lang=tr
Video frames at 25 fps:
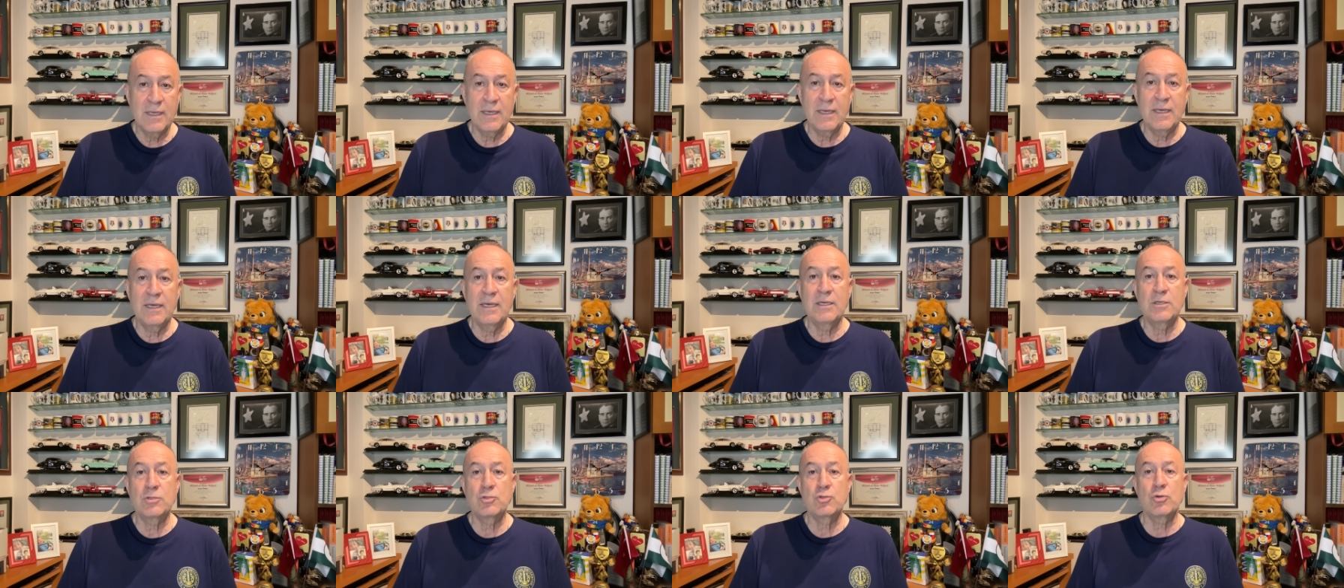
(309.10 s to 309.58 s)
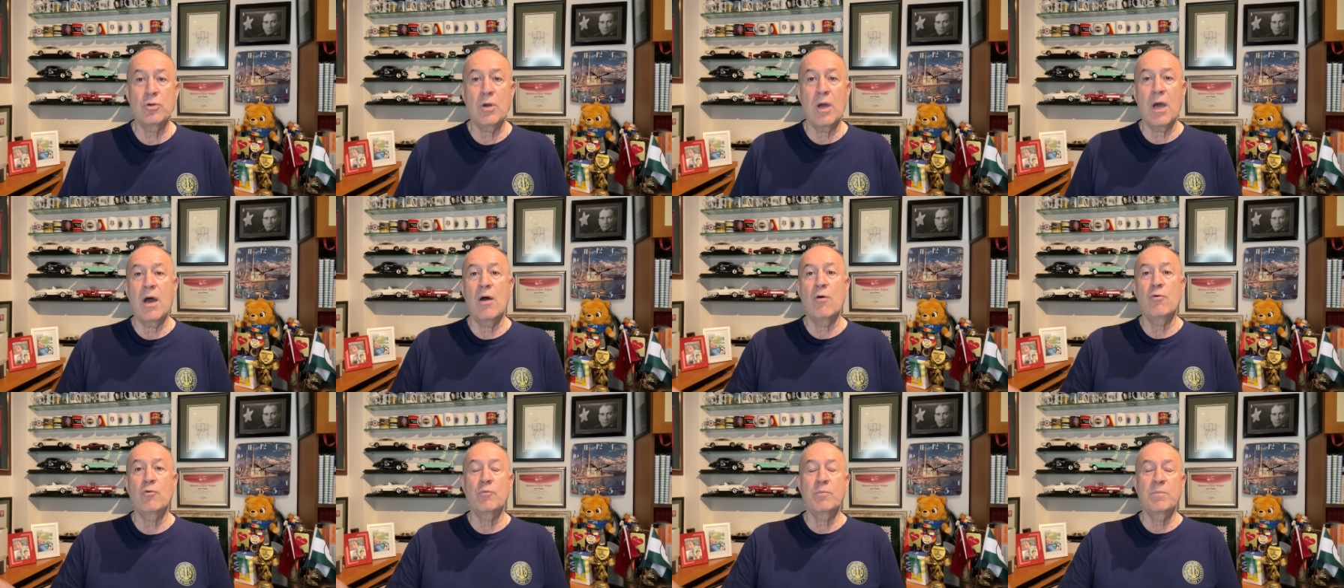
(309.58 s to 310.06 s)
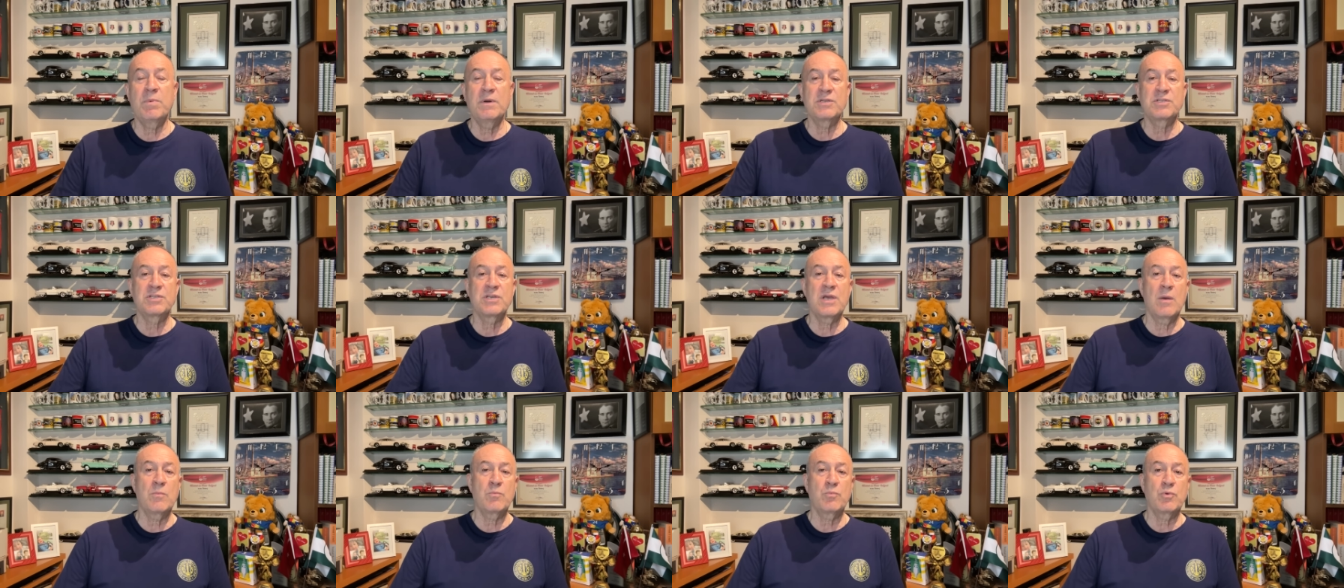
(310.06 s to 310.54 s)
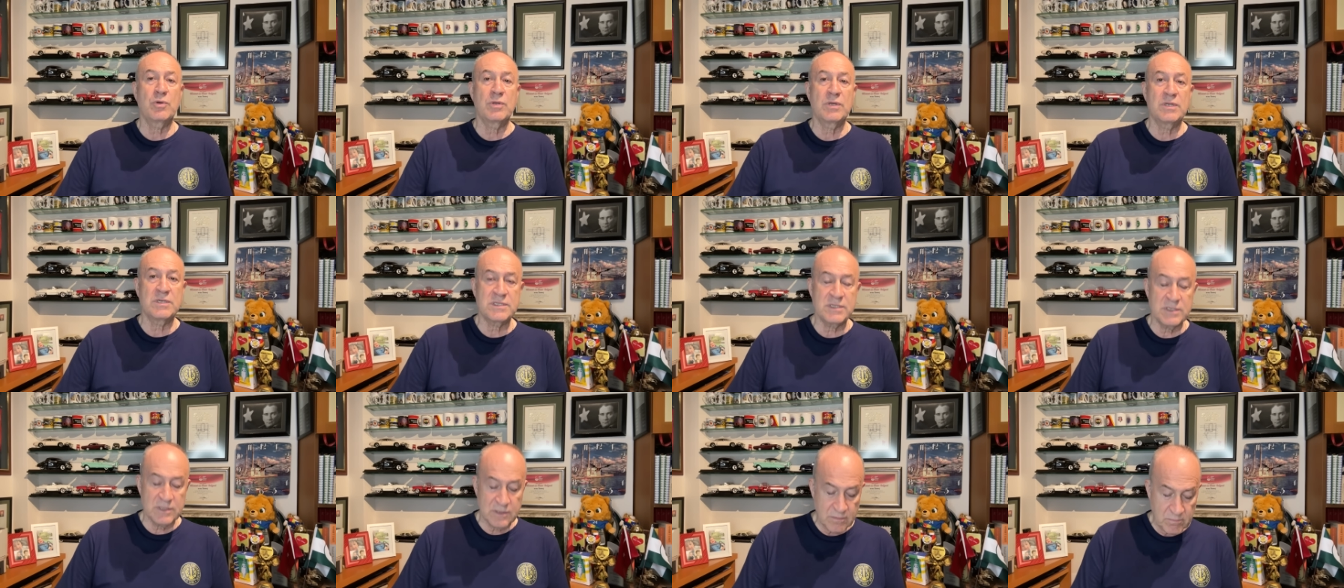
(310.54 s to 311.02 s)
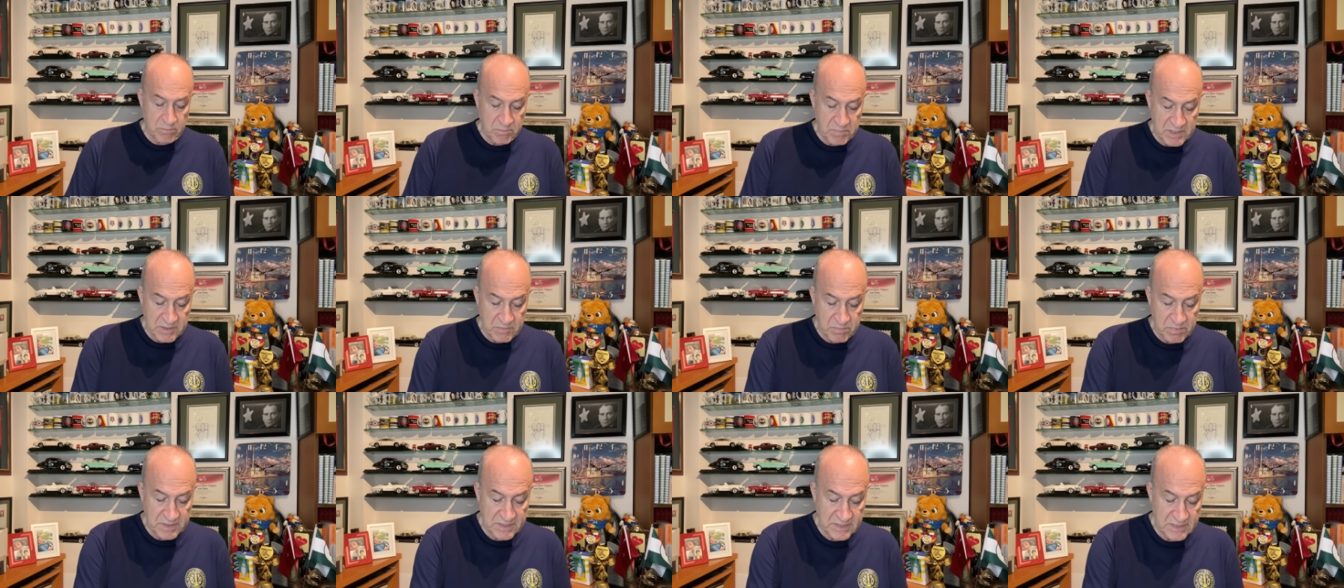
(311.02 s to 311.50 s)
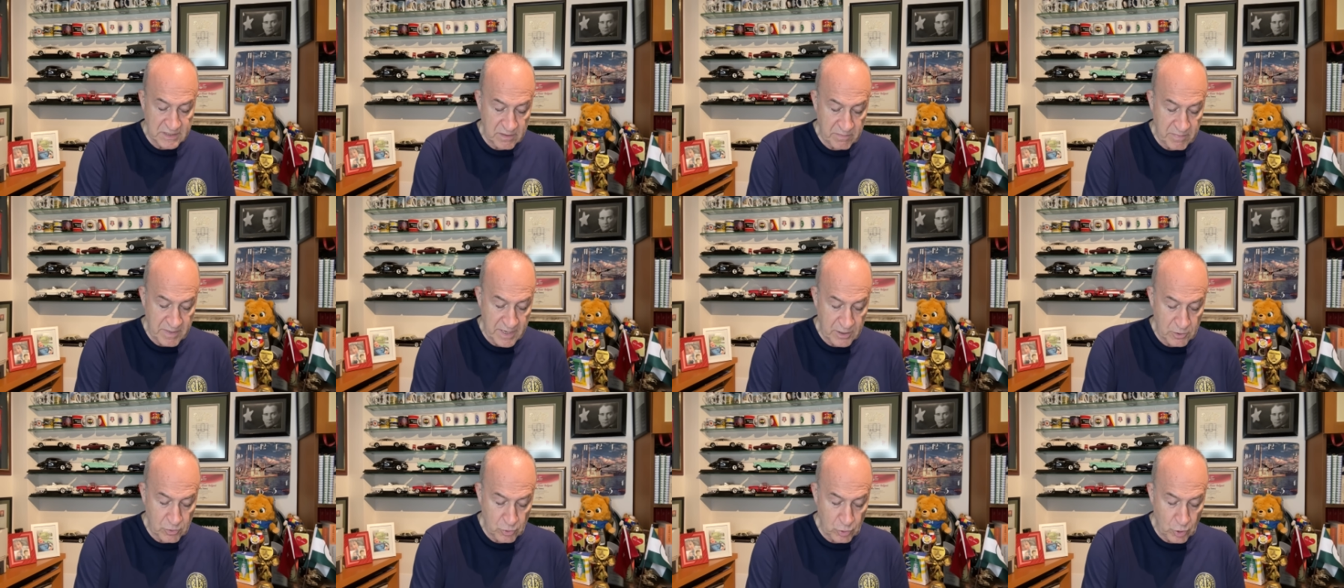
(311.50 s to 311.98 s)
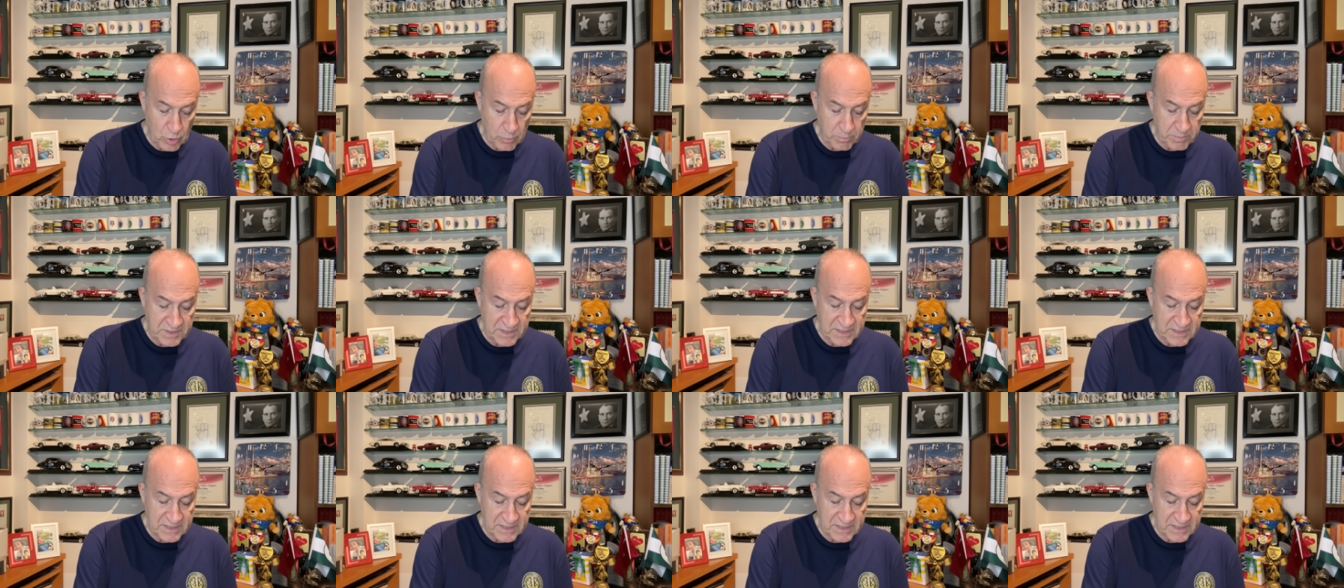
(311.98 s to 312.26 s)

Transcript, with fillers: ee, şu Avrupa Şampiyonası'nın bitmesini bekliyor.